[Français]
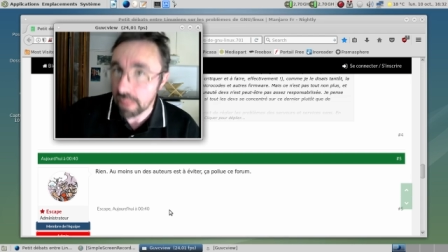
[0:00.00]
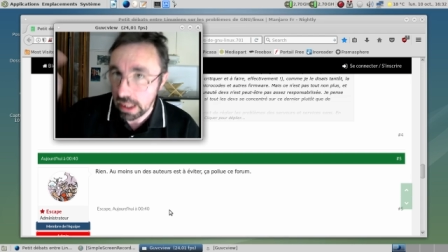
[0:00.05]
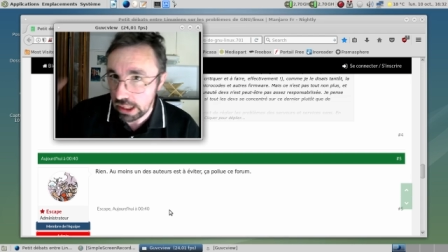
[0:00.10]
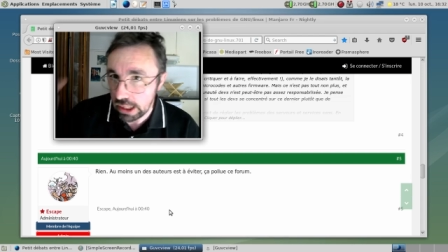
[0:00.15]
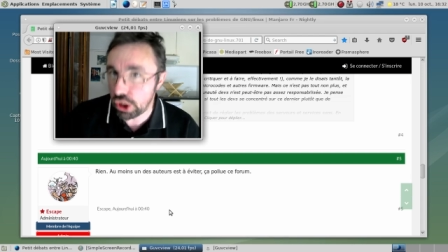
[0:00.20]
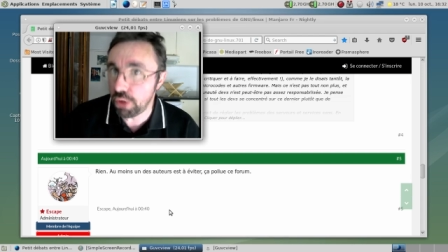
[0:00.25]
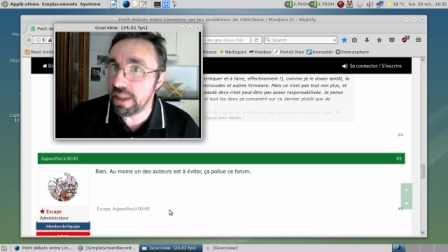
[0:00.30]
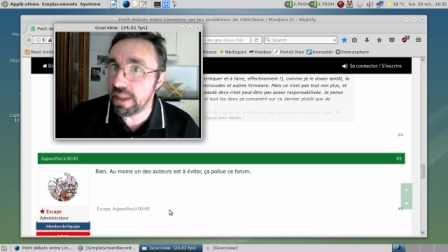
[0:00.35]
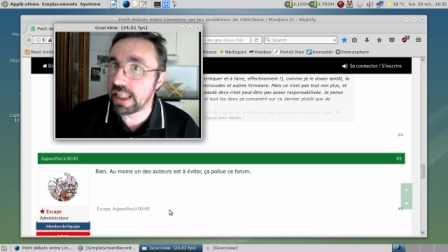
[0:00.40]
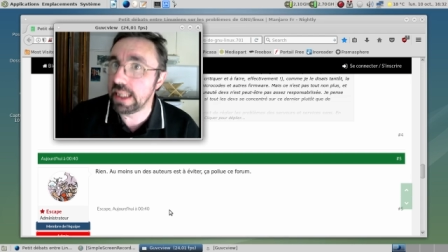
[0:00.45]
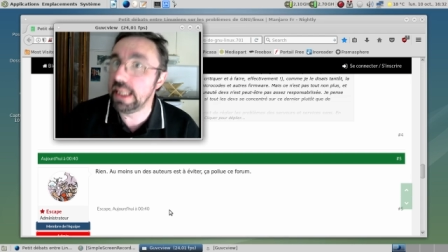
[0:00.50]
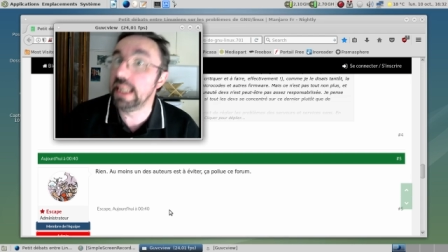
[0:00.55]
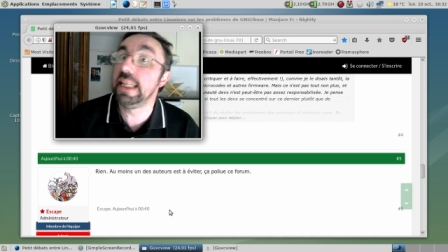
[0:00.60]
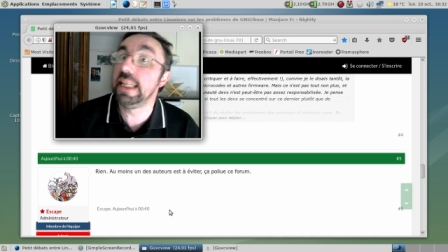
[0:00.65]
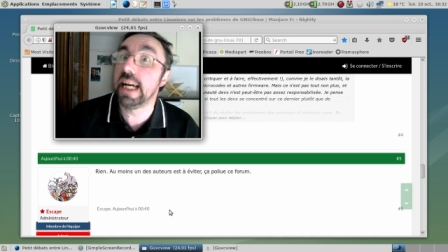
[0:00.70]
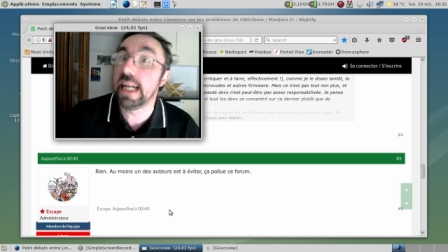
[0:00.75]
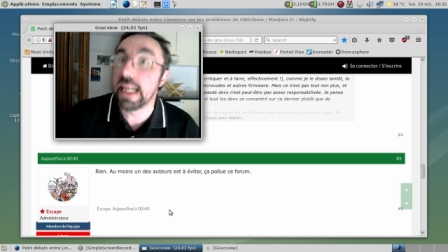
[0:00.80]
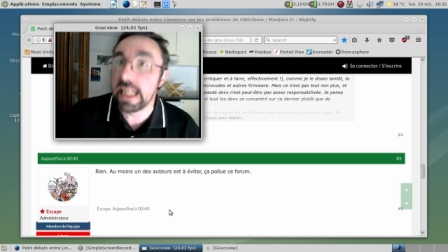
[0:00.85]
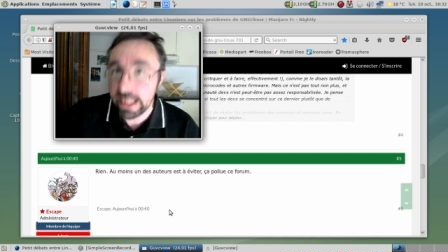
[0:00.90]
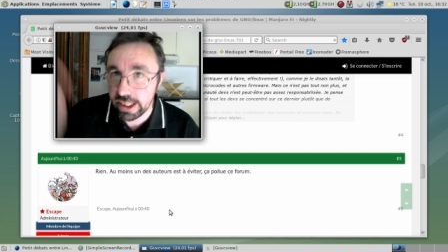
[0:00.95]
Je mettrai les
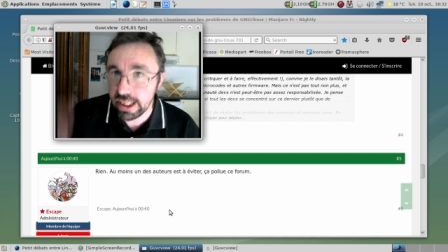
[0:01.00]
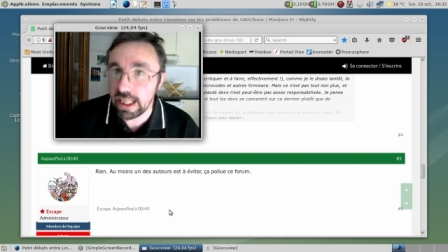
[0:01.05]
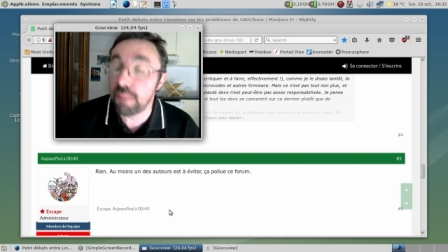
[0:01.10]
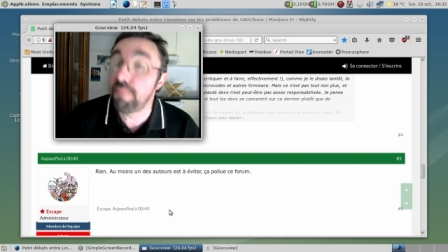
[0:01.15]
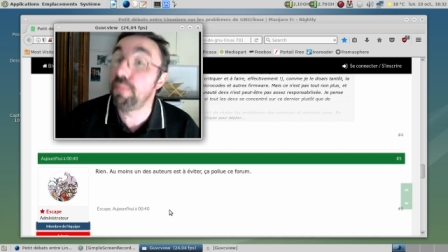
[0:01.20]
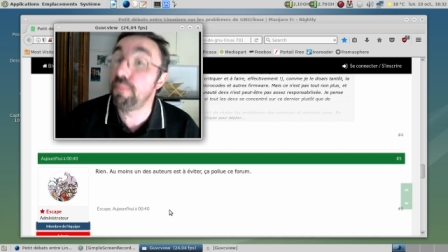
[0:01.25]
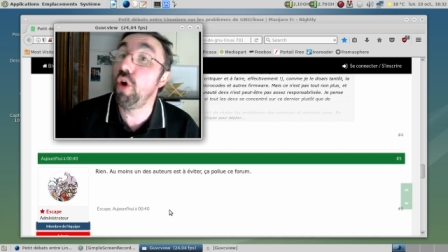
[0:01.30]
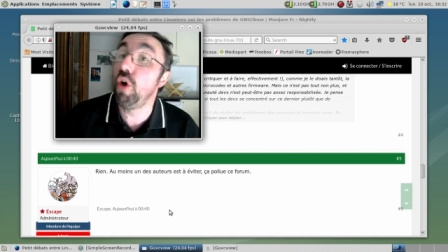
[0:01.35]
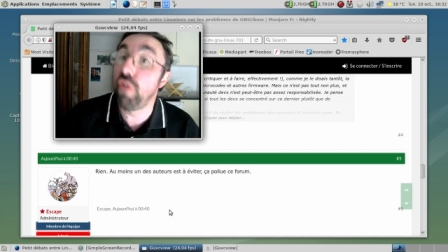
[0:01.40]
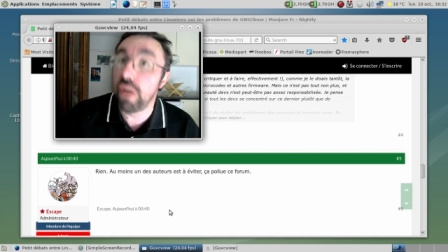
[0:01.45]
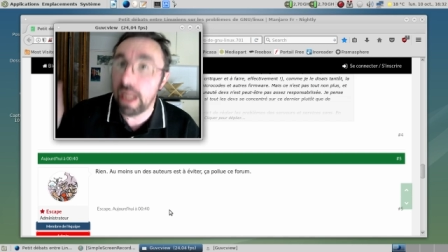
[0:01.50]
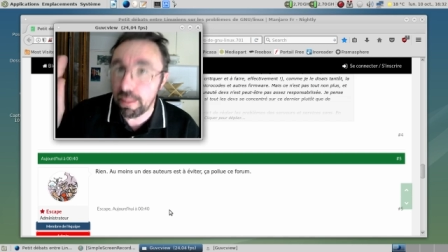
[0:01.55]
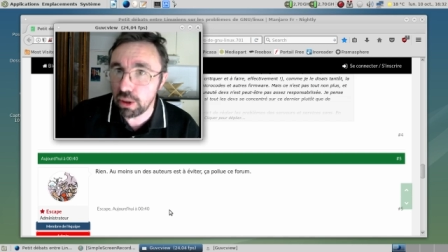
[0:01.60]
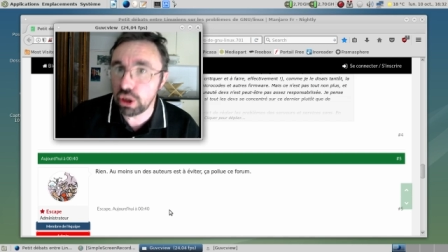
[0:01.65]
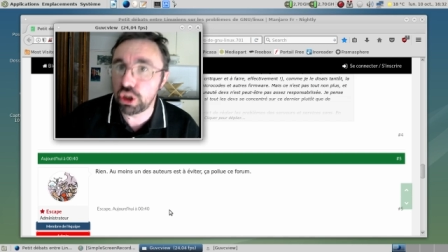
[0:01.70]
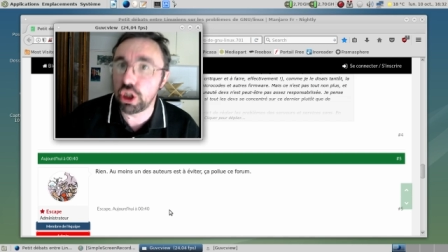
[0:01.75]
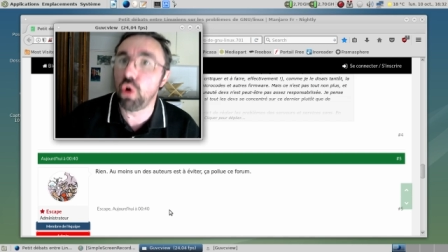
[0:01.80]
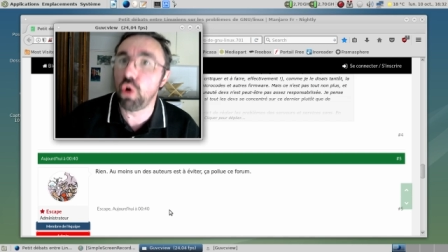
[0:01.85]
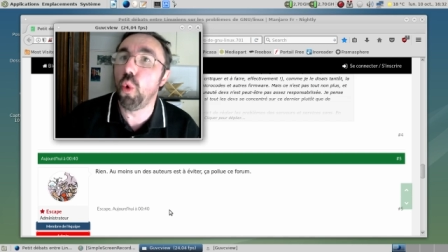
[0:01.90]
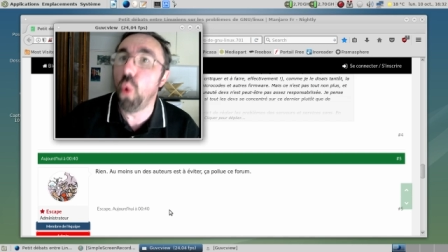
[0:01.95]
liens, il y en a la preuve, la
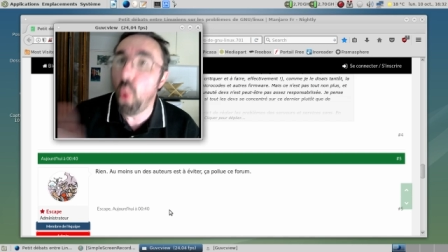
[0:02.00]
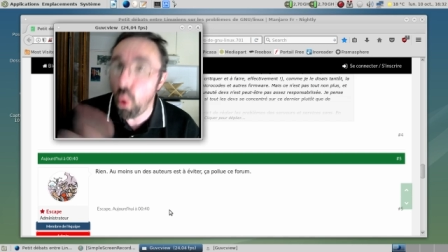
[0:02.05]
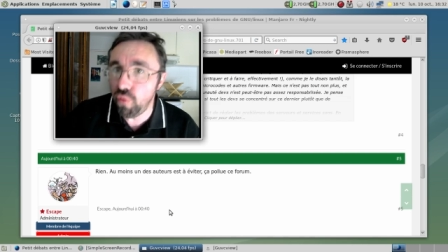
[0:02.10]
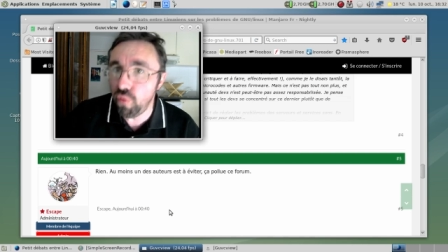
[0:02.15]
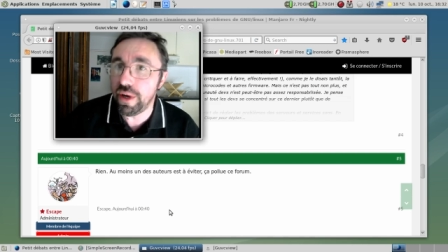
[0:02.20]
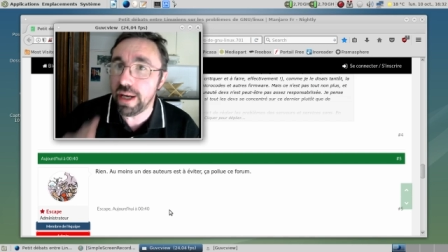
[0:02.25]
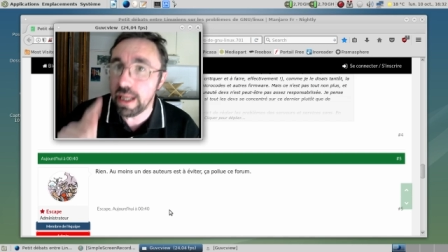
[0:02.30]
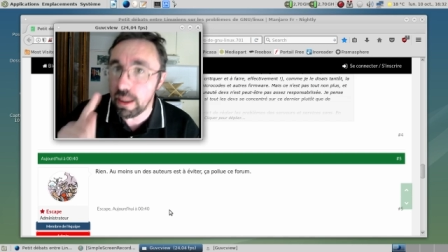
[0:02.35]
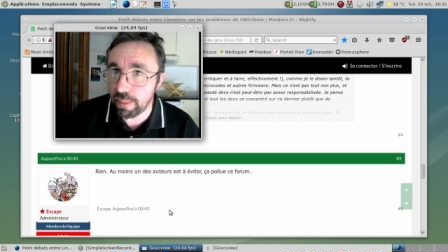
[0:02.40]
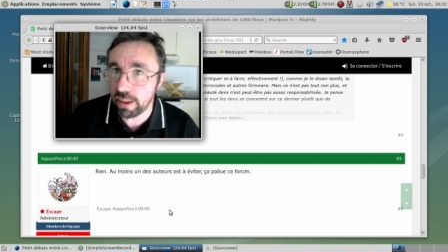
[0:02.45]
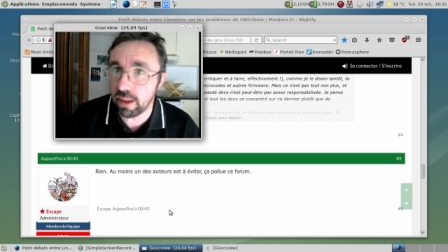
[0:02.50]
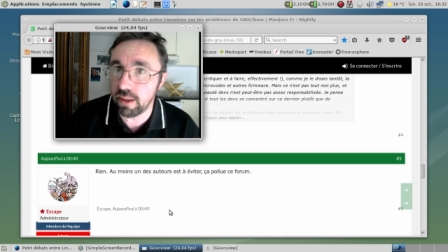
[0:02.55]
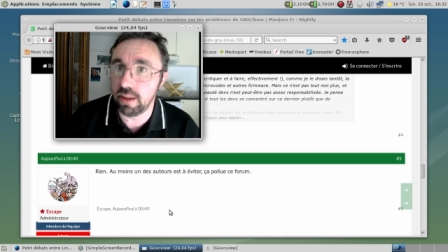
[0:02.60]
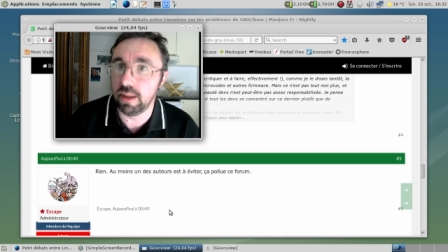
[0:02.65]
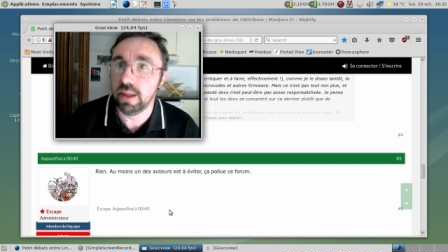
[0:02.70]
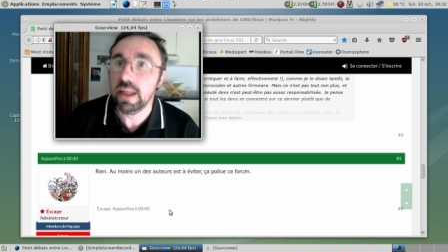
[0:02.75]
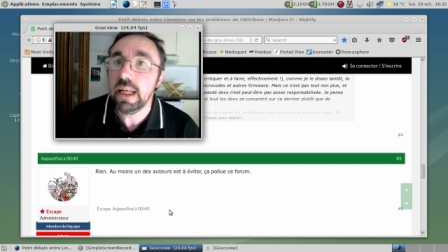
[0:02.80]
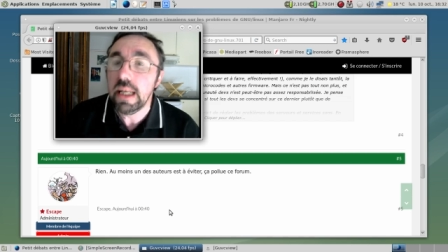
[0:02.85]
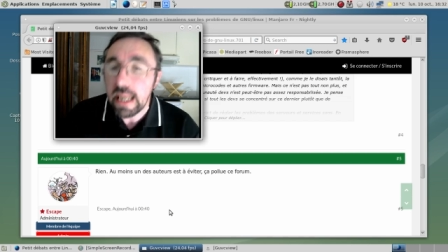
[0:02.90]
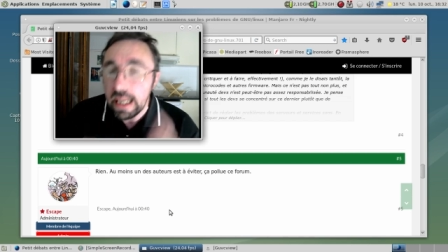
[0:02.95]
Manjaro, E20 euh,
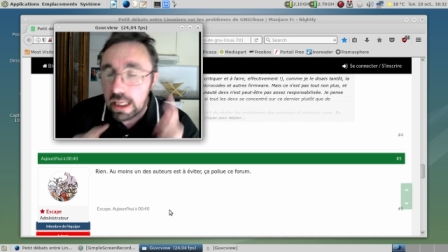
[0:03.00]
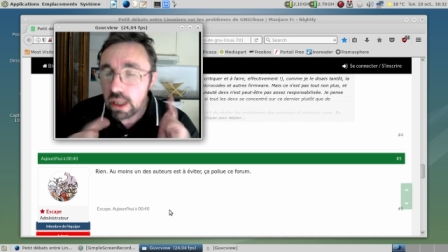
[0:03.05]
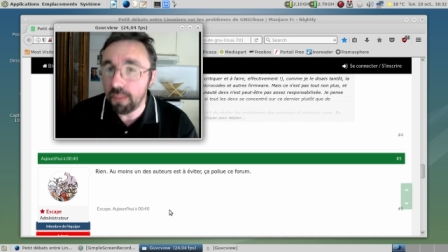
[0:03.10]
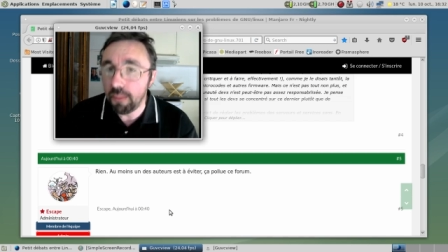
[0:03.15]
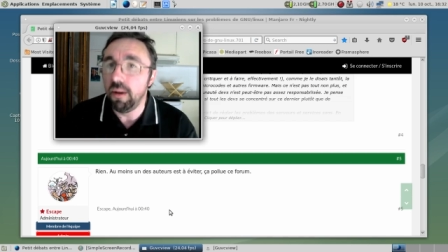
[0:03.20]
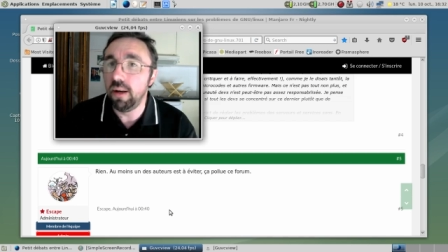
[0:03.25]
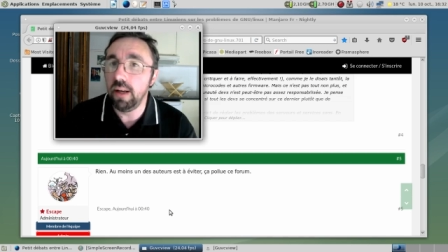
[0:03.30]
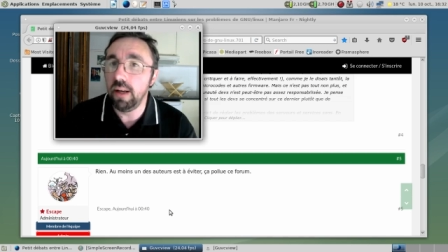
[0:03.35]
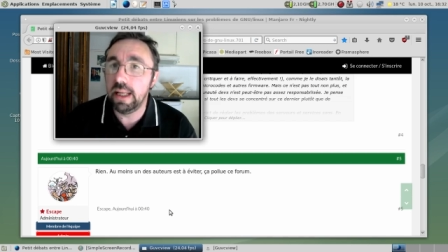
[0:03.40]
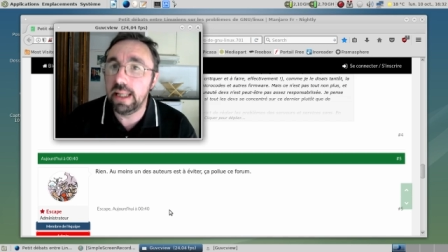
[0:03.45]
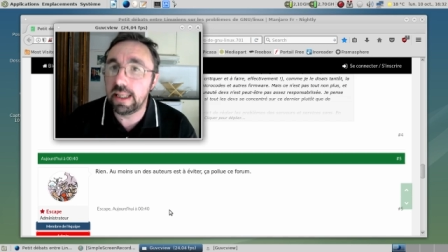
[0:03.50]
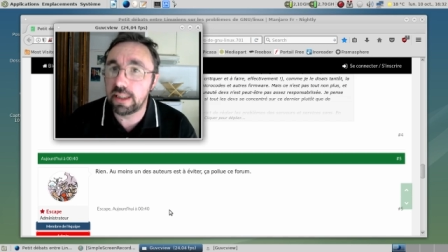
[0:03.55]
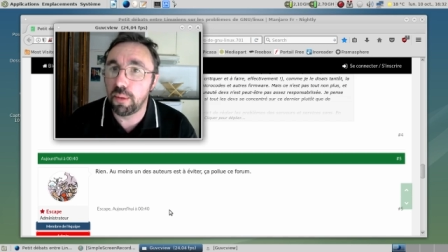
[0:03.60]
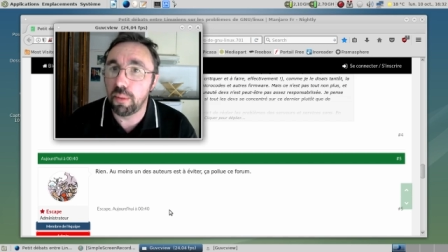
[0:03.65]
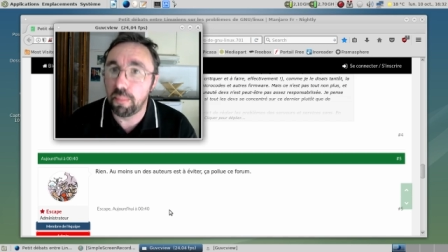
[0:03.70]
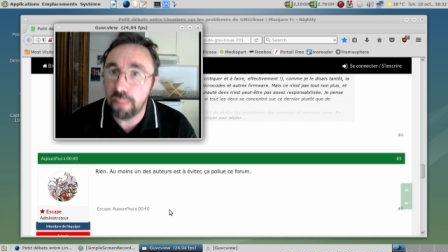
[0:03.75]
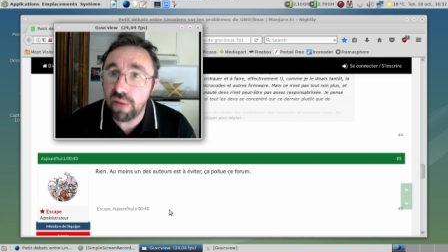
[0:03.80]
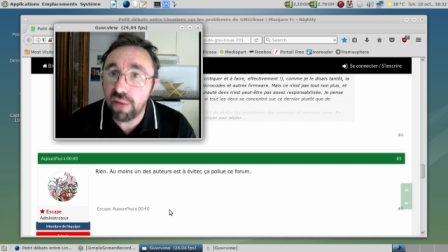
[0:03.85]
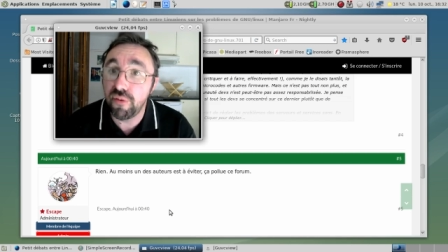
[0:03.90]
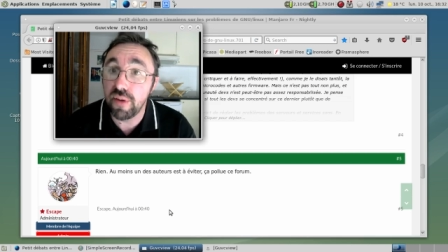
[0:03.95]
euh, est
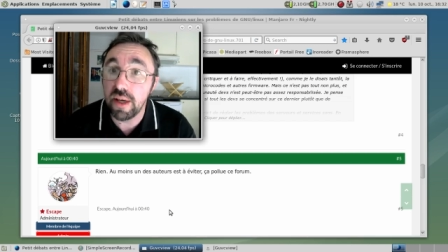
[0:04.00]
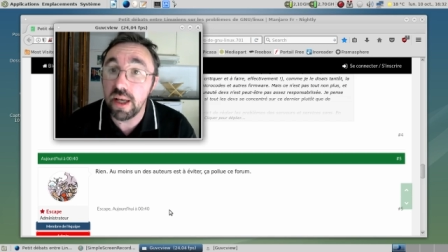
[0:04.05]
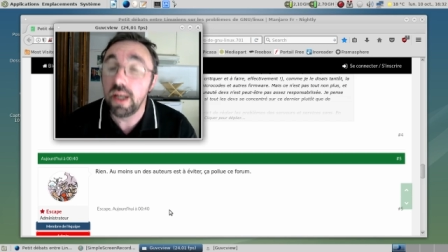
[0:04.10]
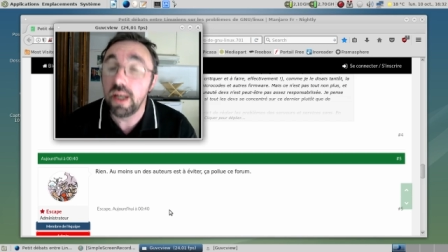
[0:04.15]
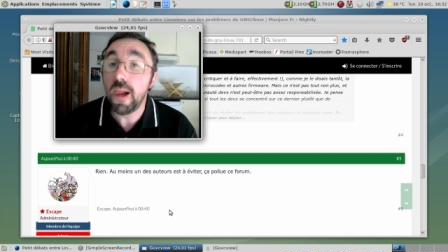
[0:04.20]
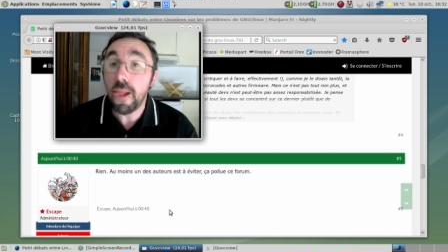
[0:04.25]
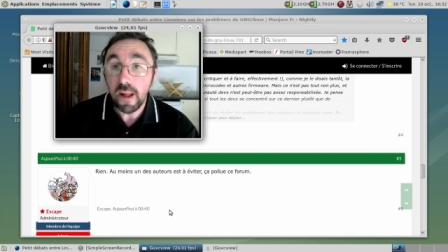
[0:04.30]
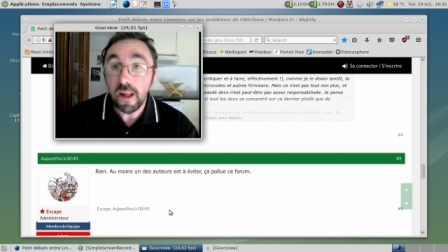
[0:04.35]
l'exemple parfait.